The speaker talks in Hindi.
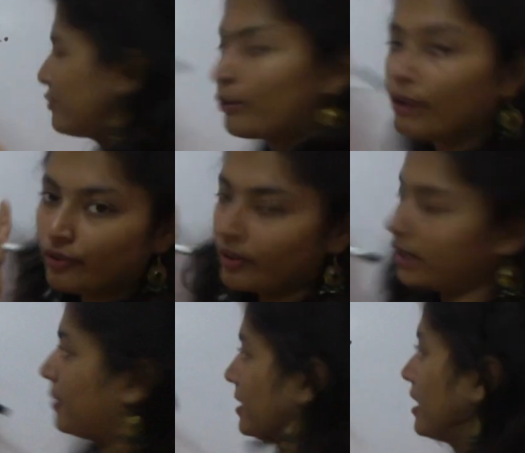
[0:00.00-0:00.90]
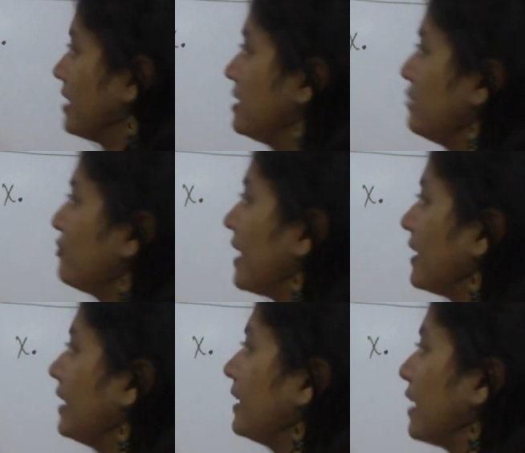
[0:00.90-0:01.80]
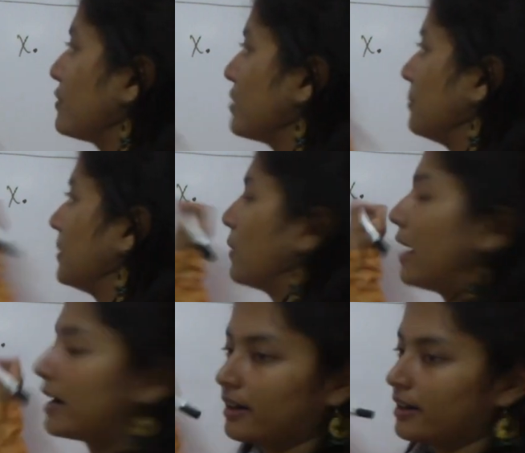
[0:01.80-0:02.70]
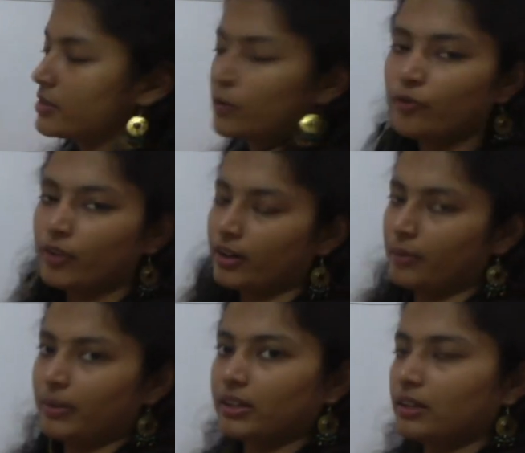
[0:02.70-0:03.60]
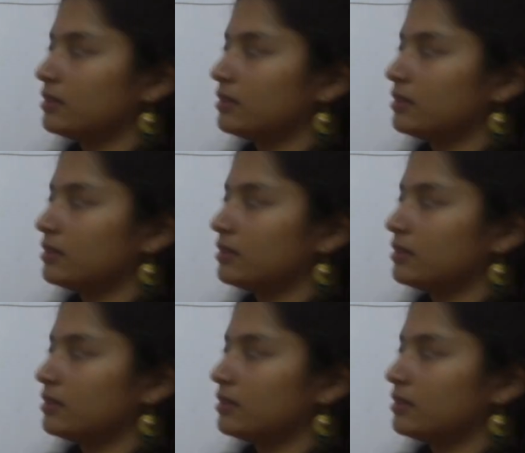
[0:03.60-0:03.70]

कोई फर्क नहीं पड़ता किसी फाइनाइट नेचुरल नंबर को ऐड करने से कोई फर्क नहीं पड़ता